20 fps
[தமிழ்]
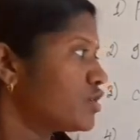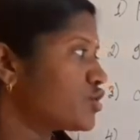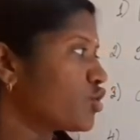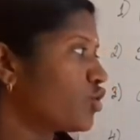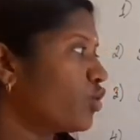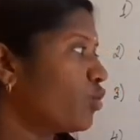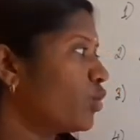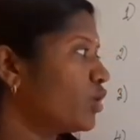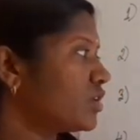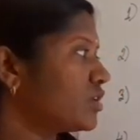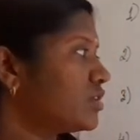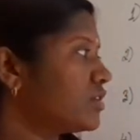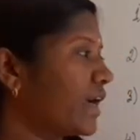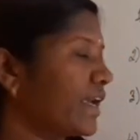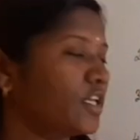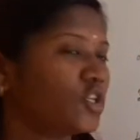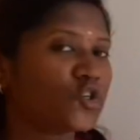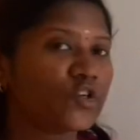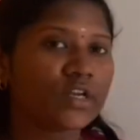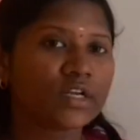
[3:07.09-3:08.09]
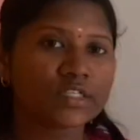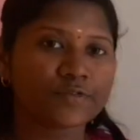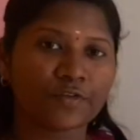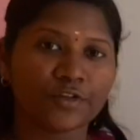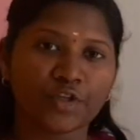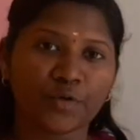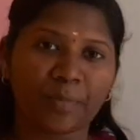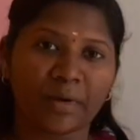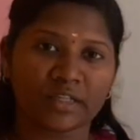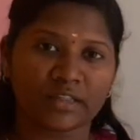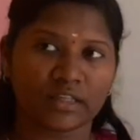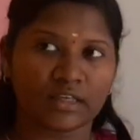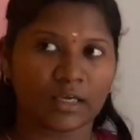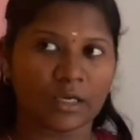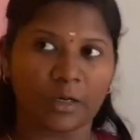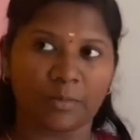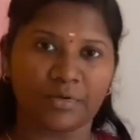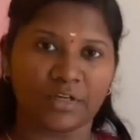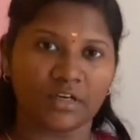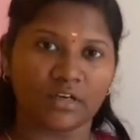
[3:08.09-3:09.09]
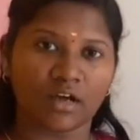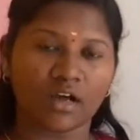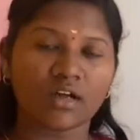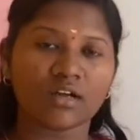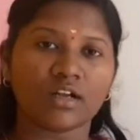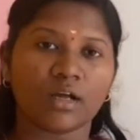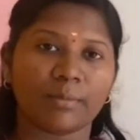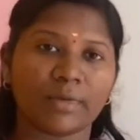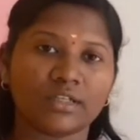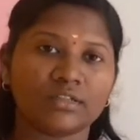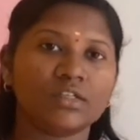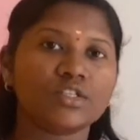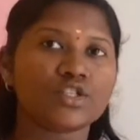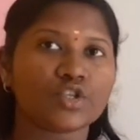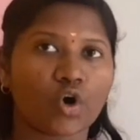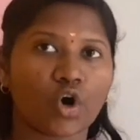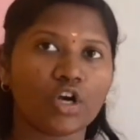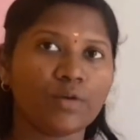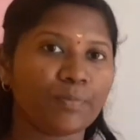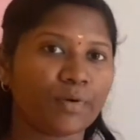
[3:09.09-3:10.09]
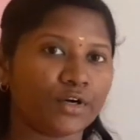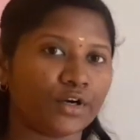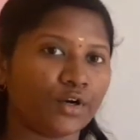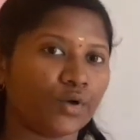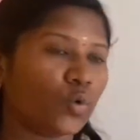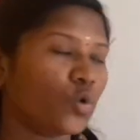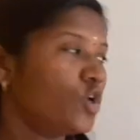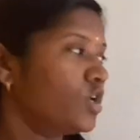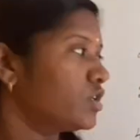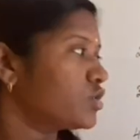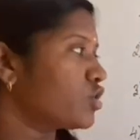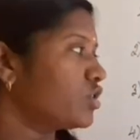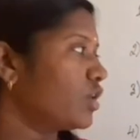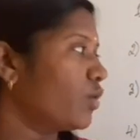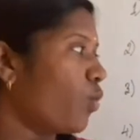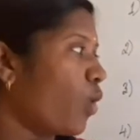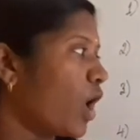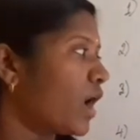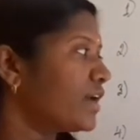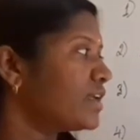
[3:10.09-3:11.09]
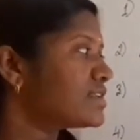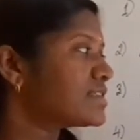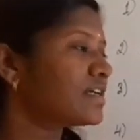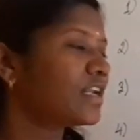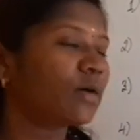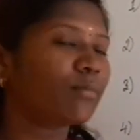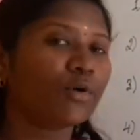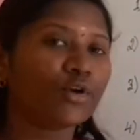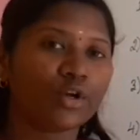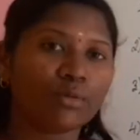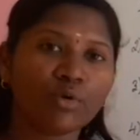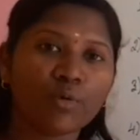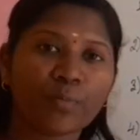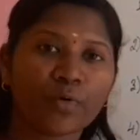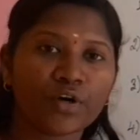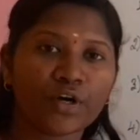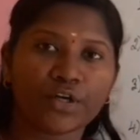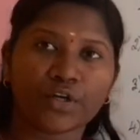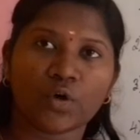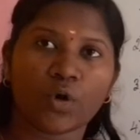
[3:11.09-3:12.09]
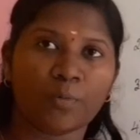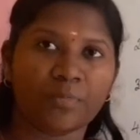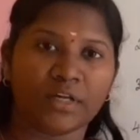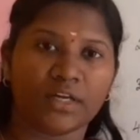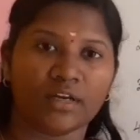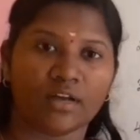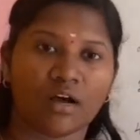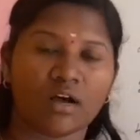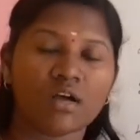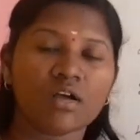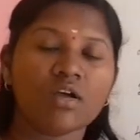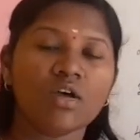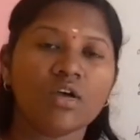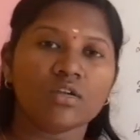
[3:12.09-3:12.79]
ஸோ ஒரு இன்ஜினியர்ஸ் வந்து பார்த்தீங்க அப்படின்னா நம்ம அதை சால்வ் பண்ணணும் ஸோ இந்த வாய்ட்ஸை நம்ம ரிமூவ் பண்ணிட்டோம் அப்படின்னா